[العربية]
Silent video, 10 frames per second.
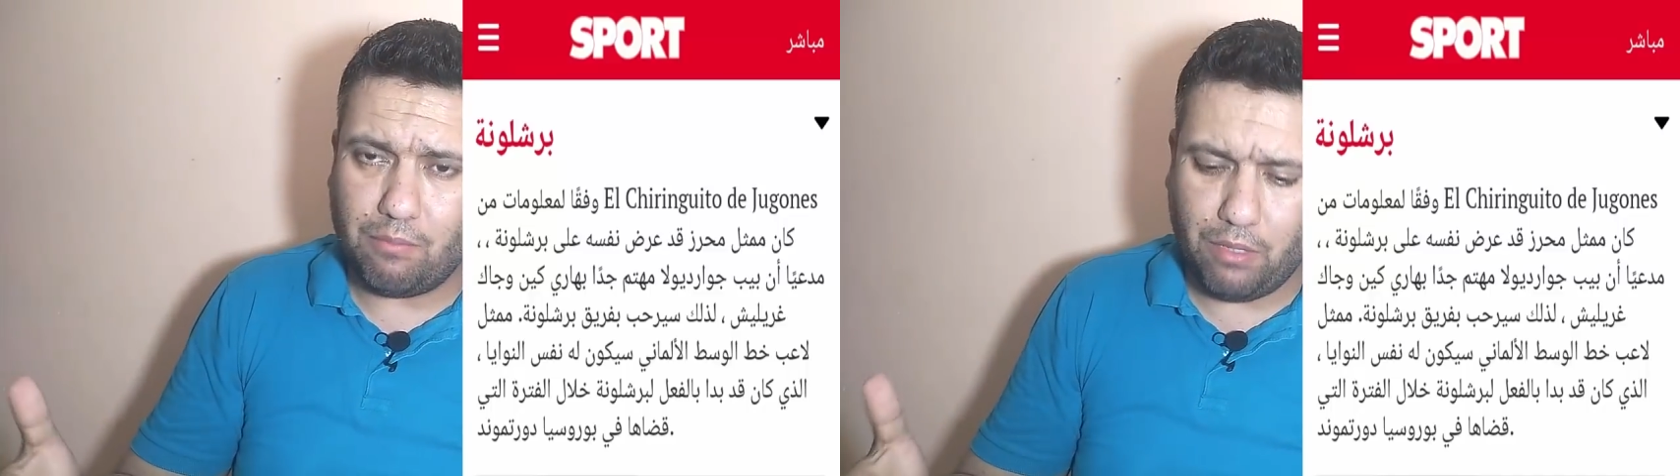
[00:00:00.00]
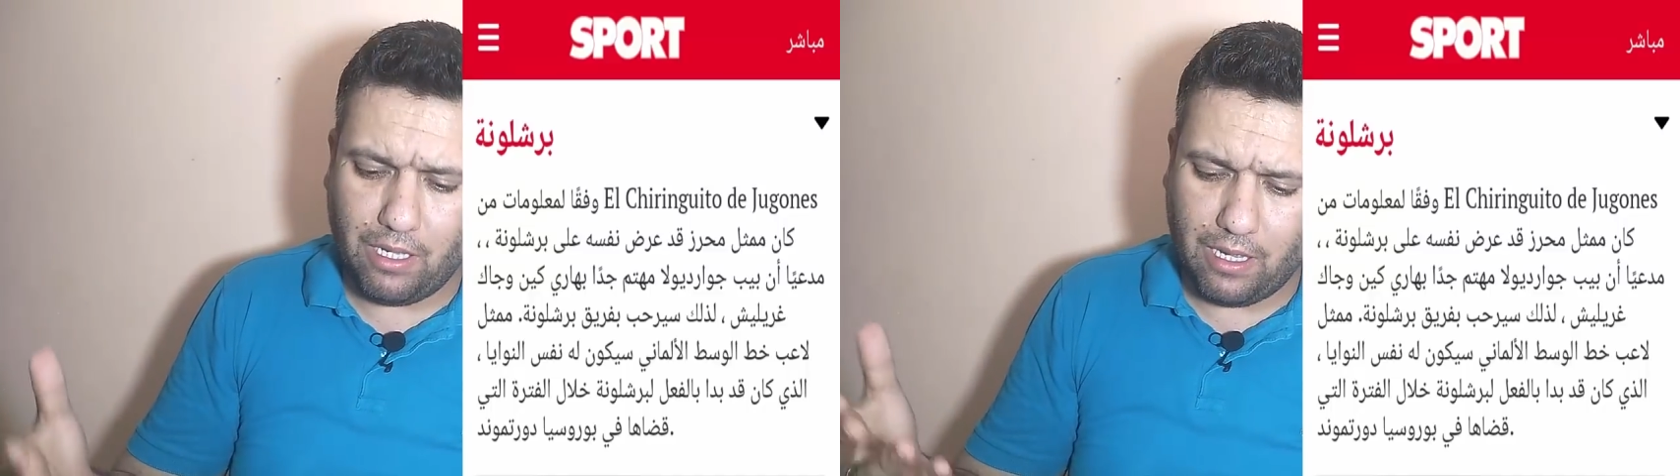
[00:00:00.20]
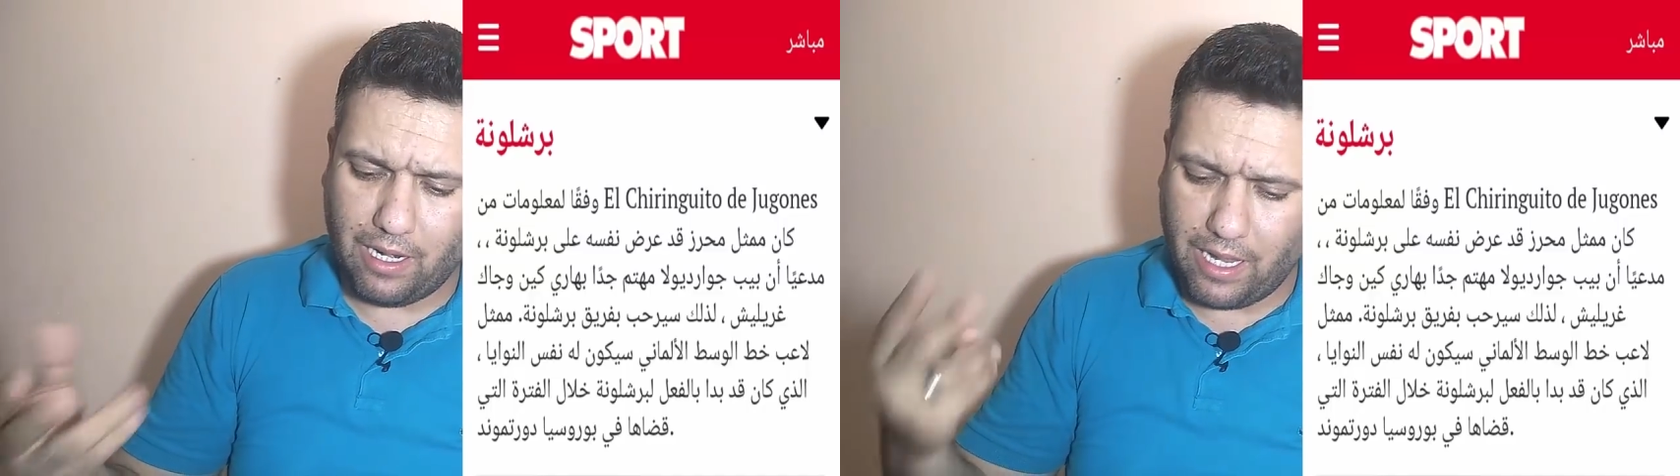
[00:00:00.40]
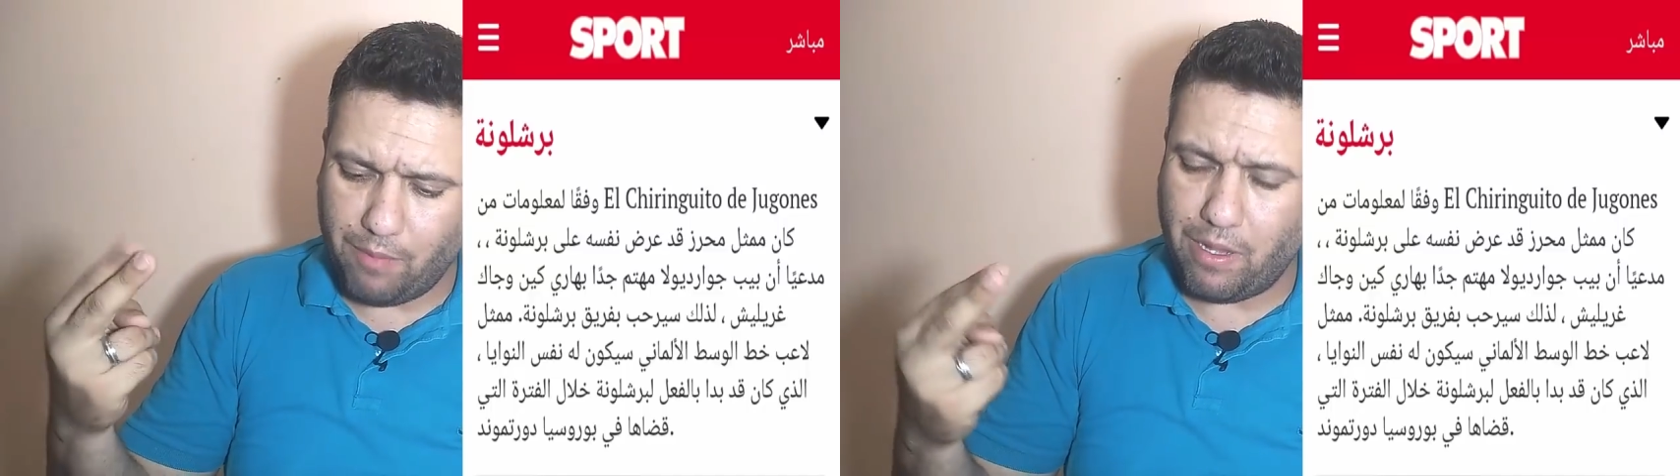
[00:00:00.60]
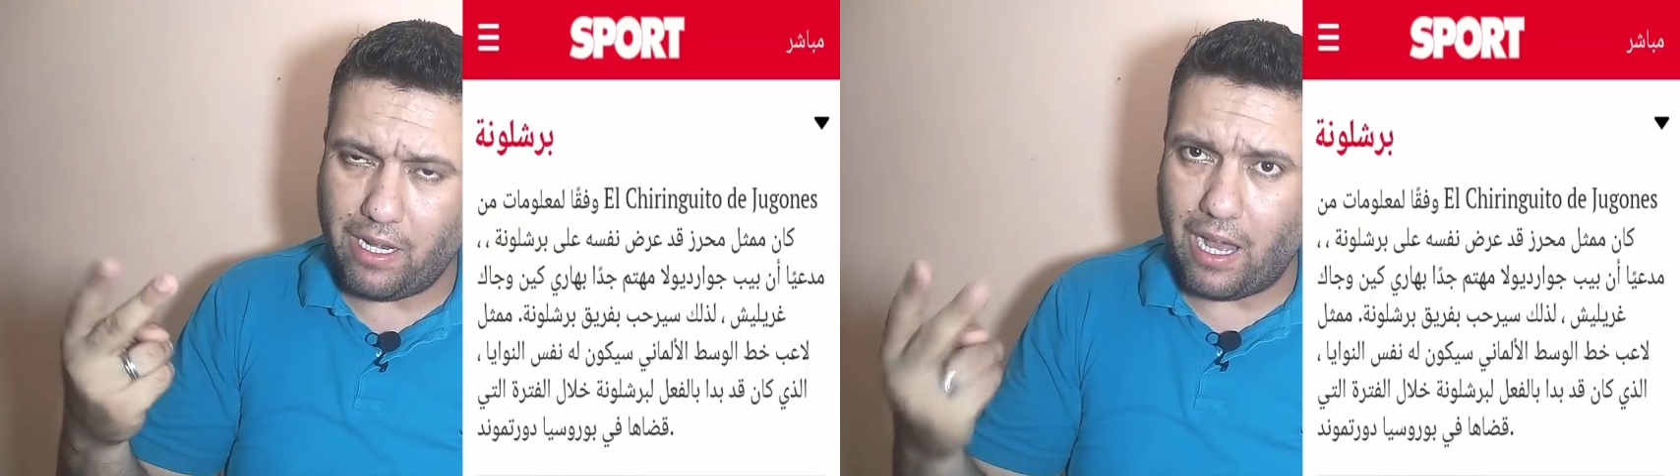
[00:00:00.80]

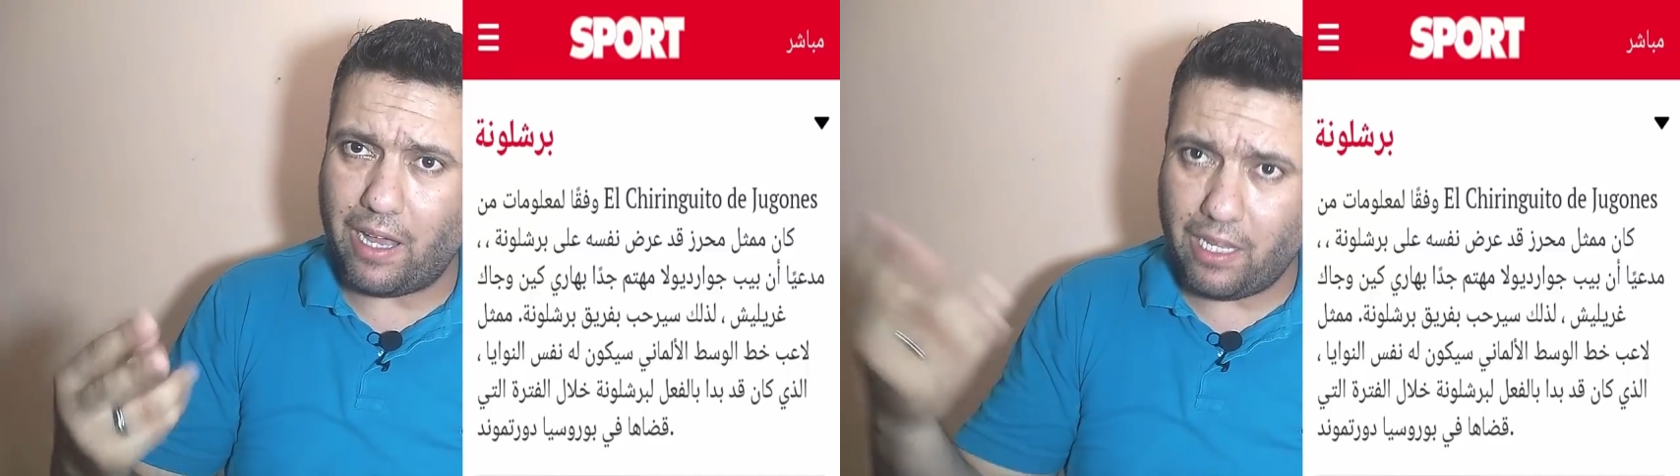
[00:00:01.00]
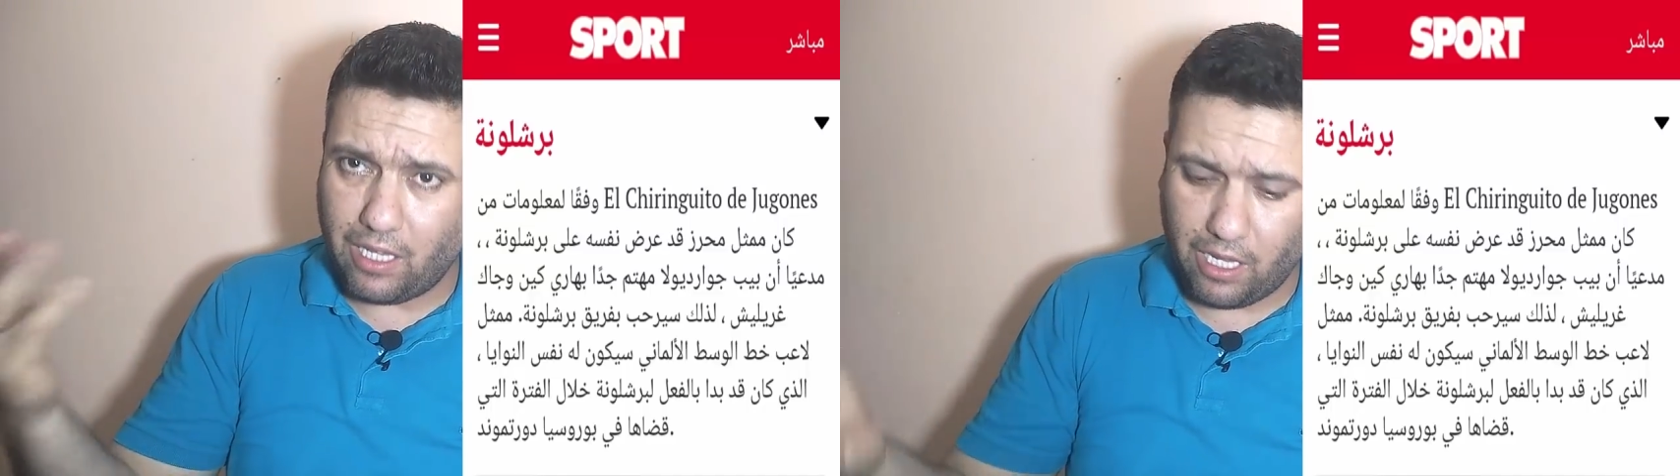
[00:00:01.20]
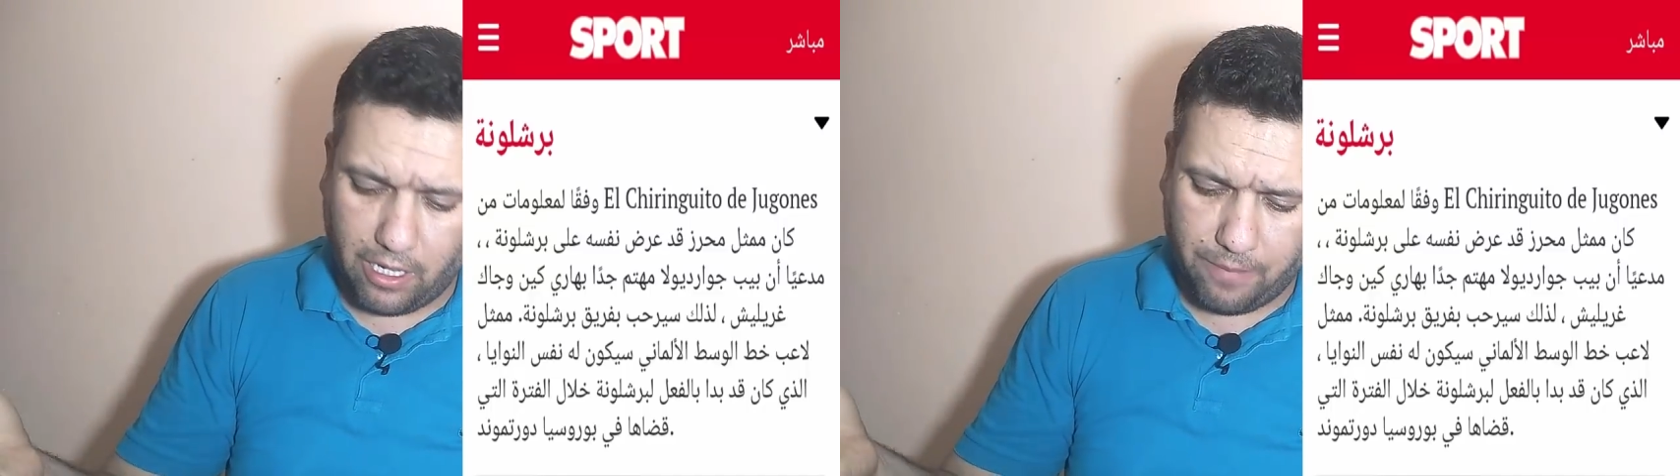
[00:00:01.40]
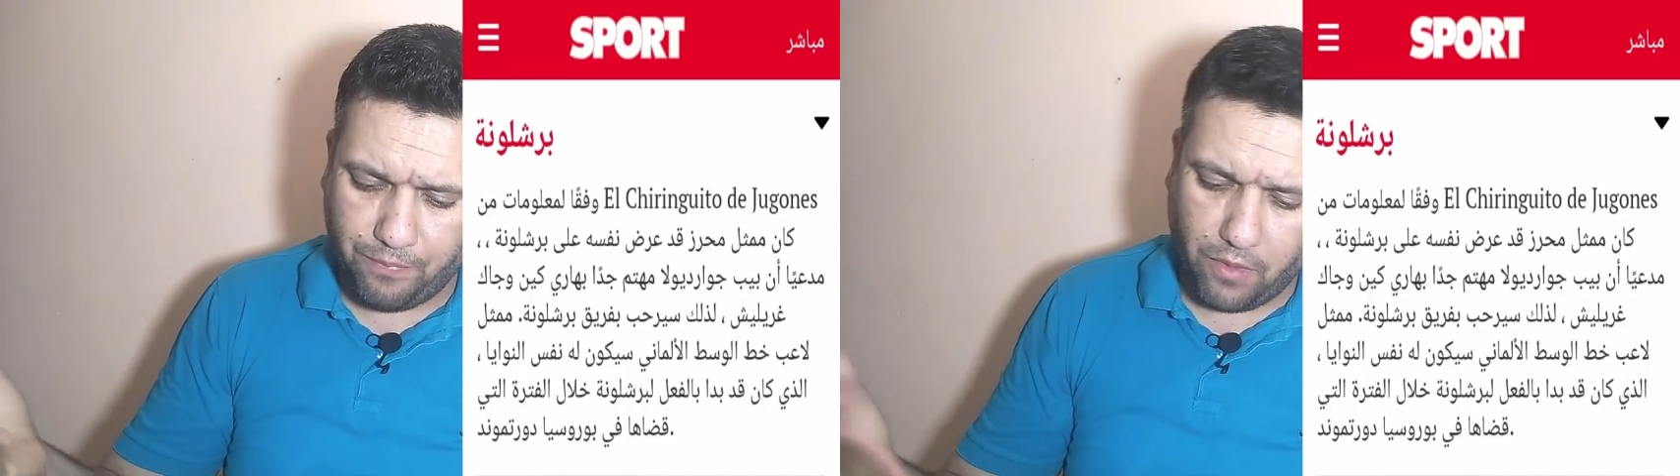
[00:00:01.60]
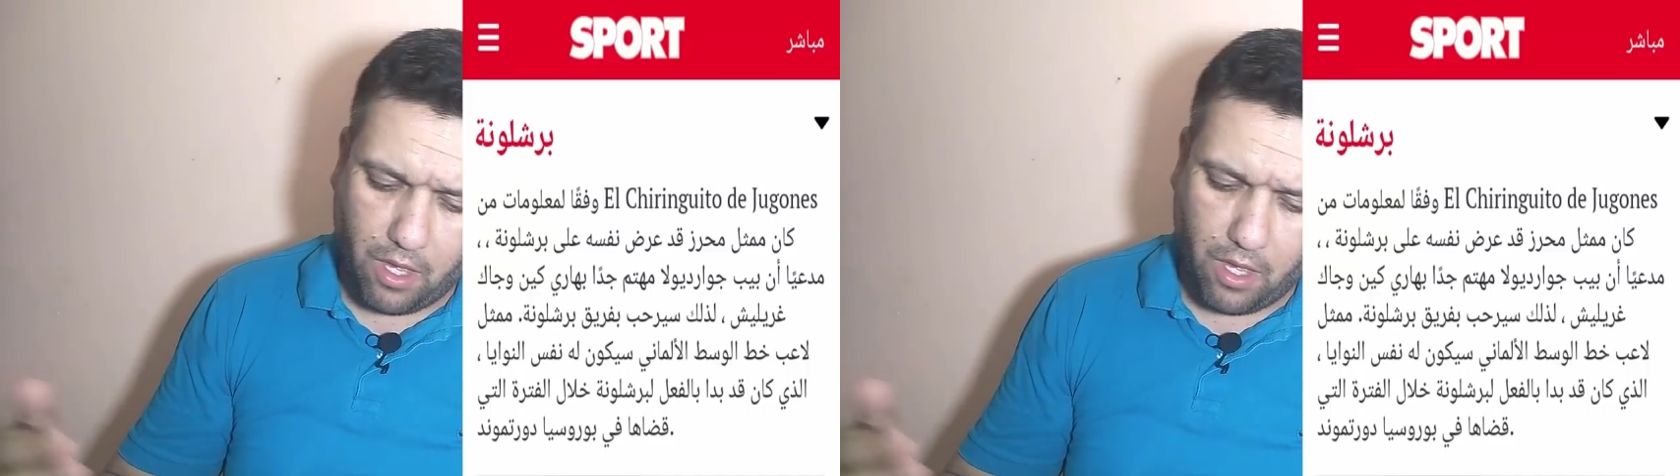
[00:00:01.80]
باللاعبين هاري كين